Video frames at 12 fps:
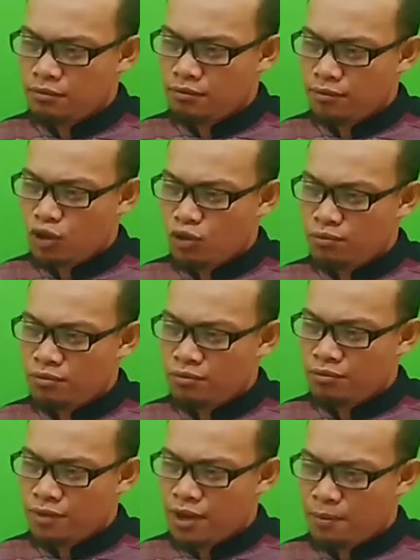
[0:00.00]
belum
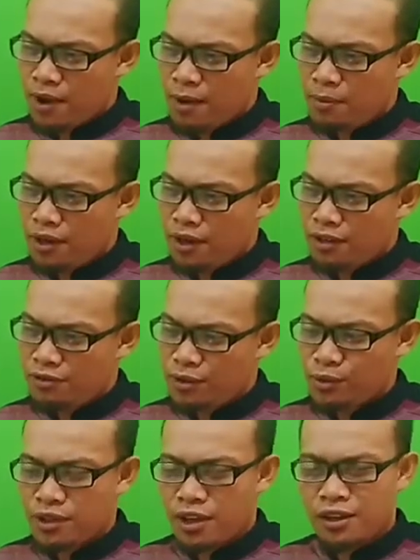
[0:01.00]
apa-apa dengan video
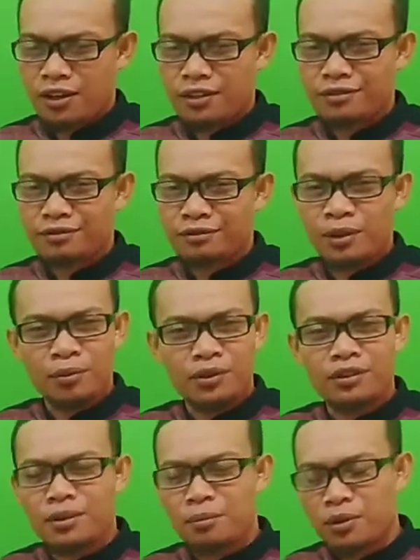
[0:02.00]
saya, tapi
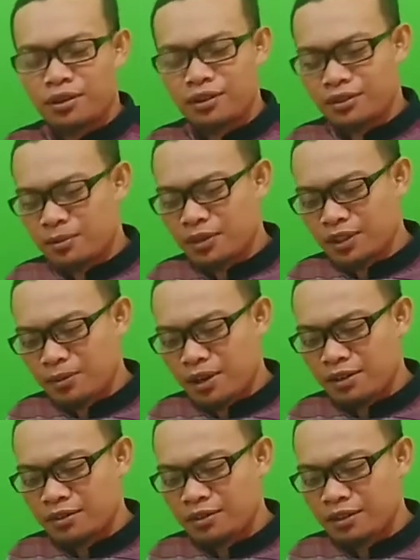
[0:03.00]
yang penting
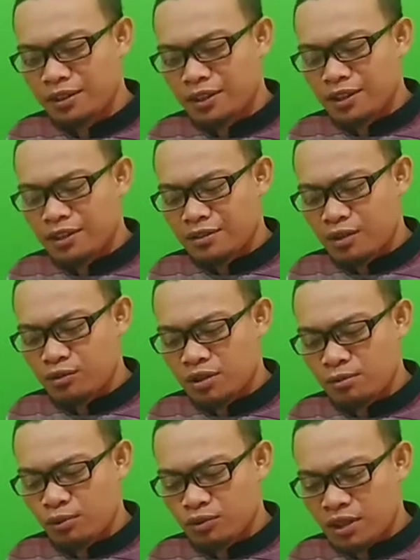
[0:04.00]
teman-teman, saya sudah
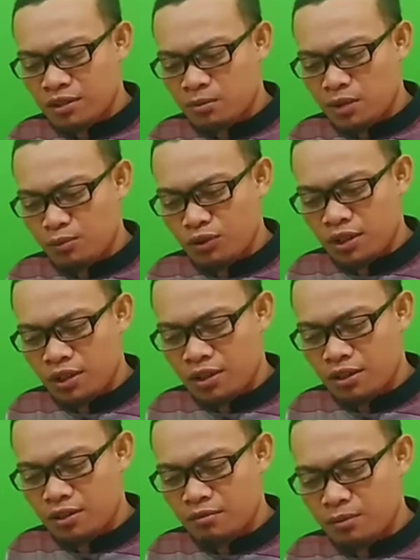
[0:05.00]
berusaha sebaik
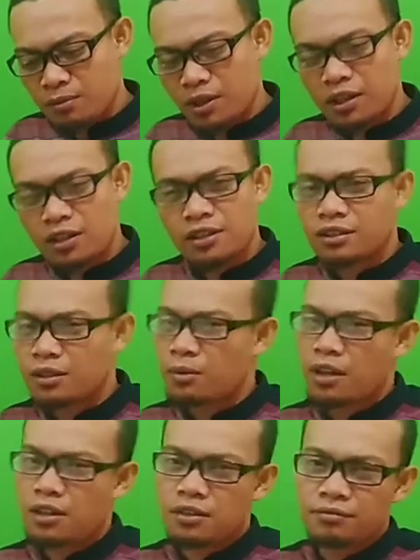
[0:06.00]
mungkin memberikan yang
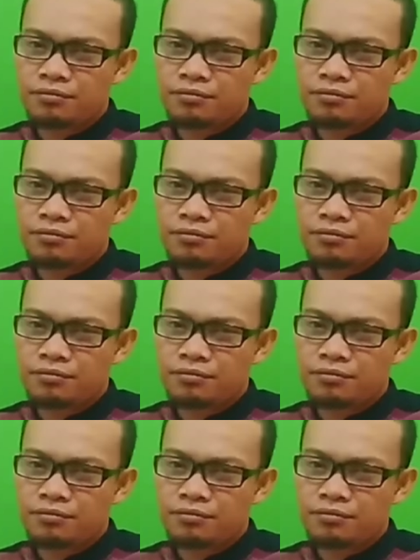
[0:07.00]
terbaik.